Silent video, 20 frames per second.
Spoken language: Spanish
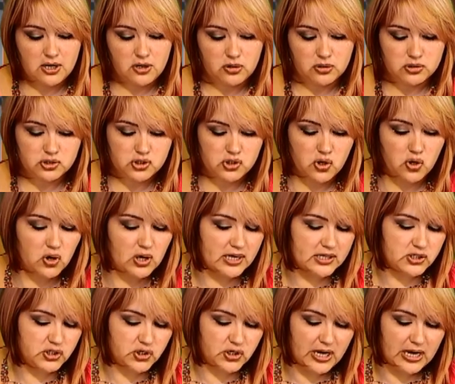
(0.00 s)
conoció
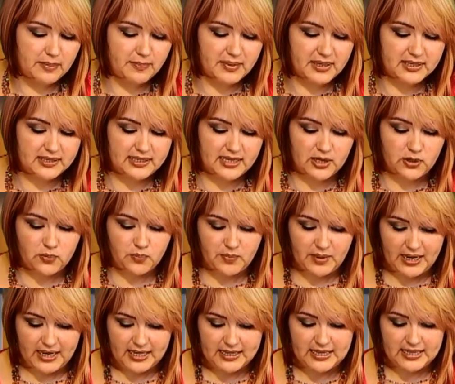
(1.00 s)
ocasionalmente en un
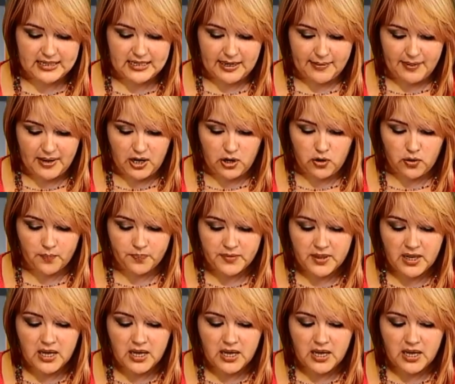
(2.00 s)
viaje de trabajo.